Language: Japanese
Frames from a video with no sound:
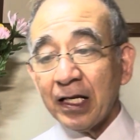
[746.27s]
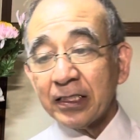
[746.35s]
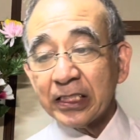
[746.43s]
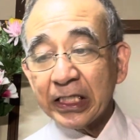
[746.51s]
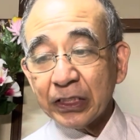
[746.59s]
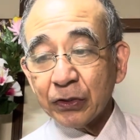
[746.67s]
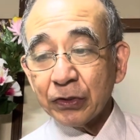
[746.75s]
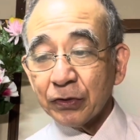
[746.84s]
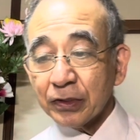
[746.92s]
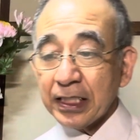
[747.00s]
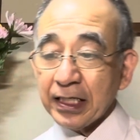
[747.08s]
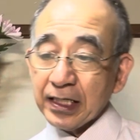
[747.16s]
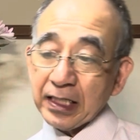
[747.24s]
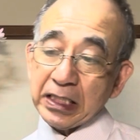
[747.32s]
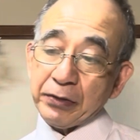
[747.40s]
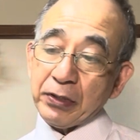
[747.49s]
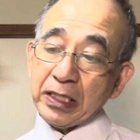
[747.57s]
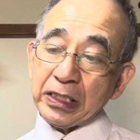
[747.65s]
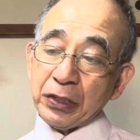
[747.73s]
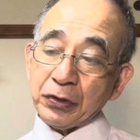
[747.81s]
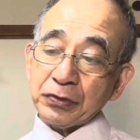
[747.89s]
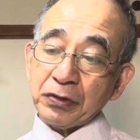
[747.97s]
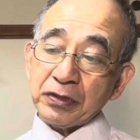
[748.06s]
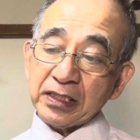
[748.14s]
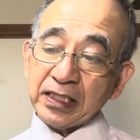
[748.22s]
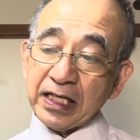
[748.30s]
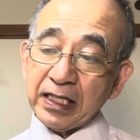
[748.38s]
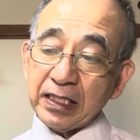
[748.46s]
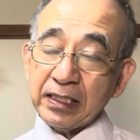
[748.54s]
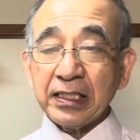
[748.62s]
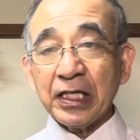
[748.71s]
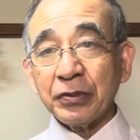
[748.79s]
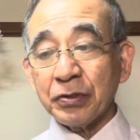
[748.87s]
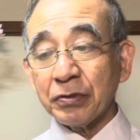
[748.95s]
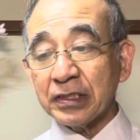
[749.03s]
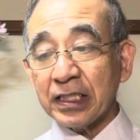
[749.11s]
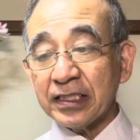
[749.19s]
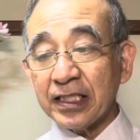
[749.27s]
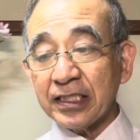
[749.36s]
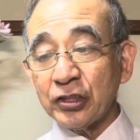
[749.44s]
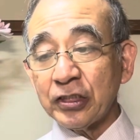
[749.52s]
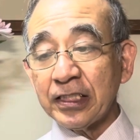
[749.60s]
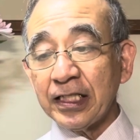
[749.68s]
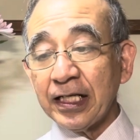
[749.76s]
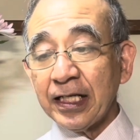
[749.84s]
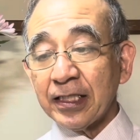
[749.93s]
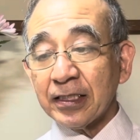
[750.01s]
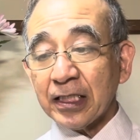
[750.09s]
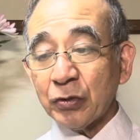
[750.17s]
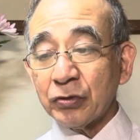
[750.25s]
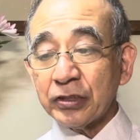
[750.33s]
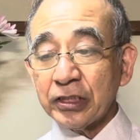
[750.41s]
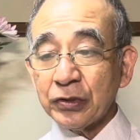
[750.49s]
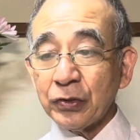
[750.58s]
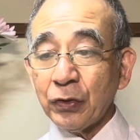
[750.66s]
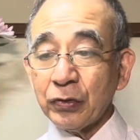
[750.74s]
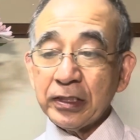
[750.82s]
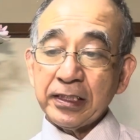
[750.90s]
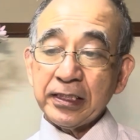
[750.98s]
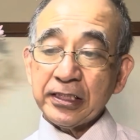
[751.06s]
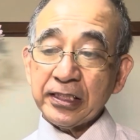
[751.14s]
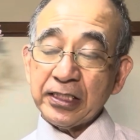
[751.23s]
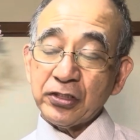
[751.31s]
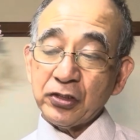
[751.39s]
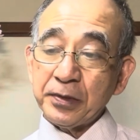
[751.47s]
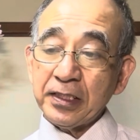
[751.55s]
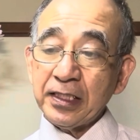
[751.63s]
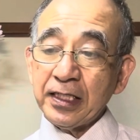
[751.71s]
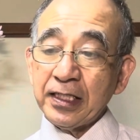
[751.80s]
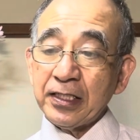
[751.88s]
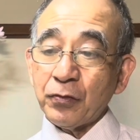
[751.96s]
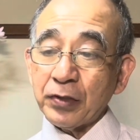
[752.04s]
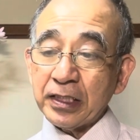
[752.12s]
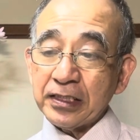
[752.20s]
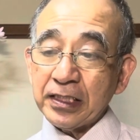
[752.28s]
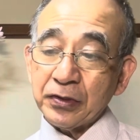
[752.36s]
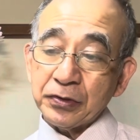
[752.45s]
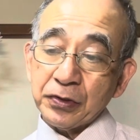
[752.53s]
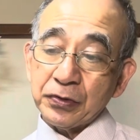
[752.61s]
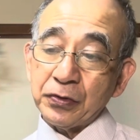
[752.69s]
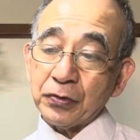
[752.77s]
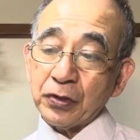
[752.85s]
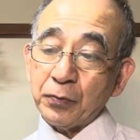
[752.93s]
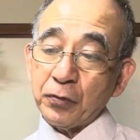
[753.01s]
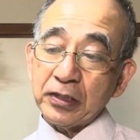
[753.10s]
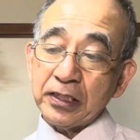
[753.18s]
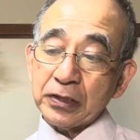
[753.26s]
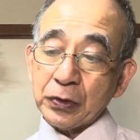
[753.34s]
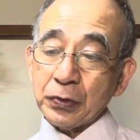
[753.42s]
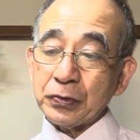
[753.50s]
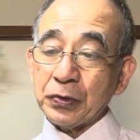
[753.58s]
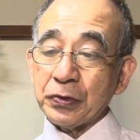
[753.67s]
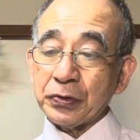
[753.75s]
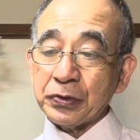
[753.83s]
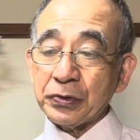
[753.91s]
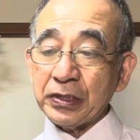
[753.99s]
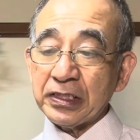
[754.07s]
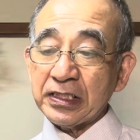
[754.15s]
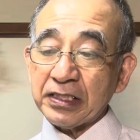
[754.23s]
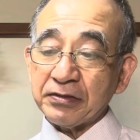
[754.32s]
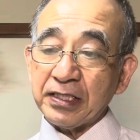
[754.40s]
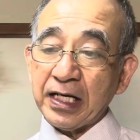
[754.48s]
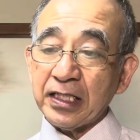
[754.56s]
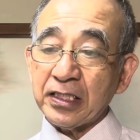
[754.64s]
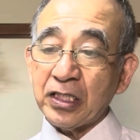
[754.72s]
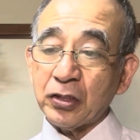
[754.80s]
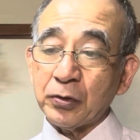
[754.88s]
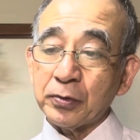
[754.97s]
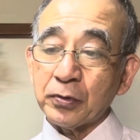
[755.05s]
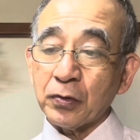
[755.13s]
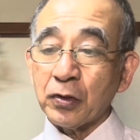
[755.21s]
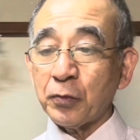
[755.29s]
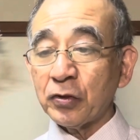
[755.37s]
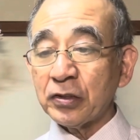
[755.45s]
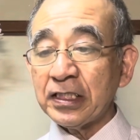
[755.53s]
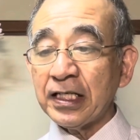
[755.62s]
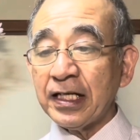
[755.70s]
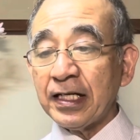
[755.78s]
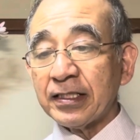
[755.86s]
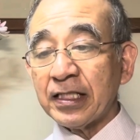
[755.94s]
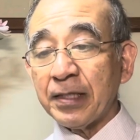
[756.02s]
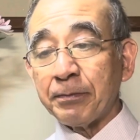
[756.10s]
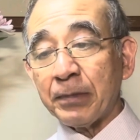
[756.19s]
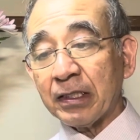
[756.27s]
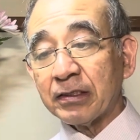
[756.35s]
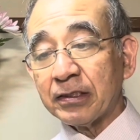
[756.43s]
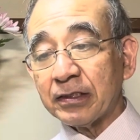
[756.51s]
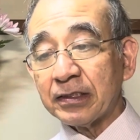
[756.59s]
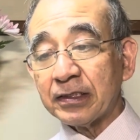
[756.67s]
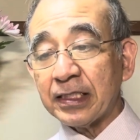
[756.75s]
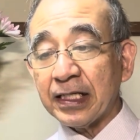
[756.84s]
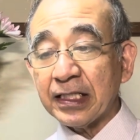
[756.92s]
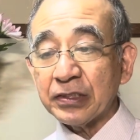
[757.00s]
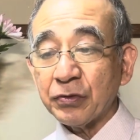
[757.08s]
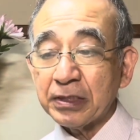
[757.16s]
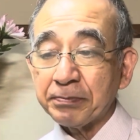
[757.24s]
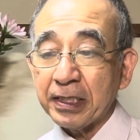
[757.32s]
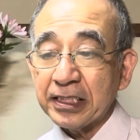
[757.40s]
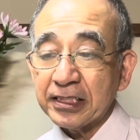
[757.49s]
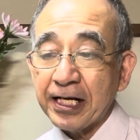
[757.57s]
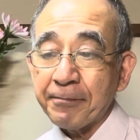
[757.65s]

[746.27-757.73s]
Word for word: 信仰によって彼は約束された約束された地に他国人のようにして住み、同じ約束を共に相続するイサクやヤコブと共に天幕生活をしまし